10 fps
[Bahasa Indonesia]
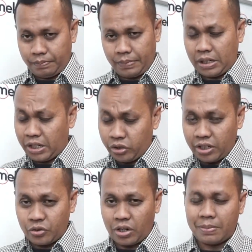Meledia
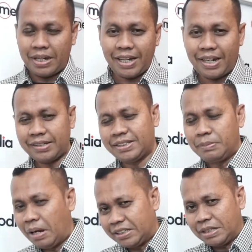Surabaya,
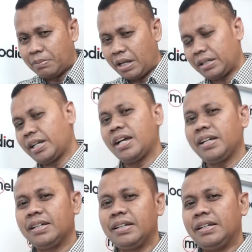simbal-simbalnya
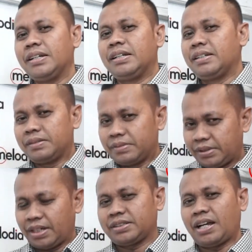
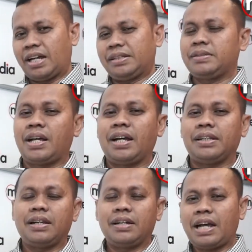yang sangat-sangat
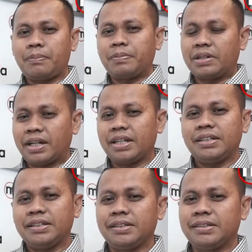lengkap, keren,
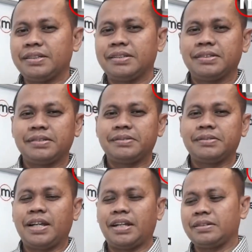
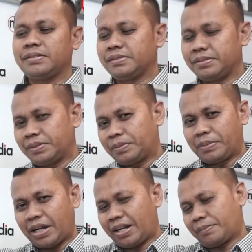dan
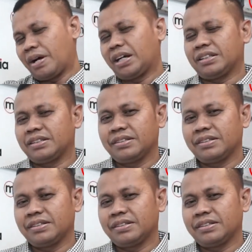menarik banget.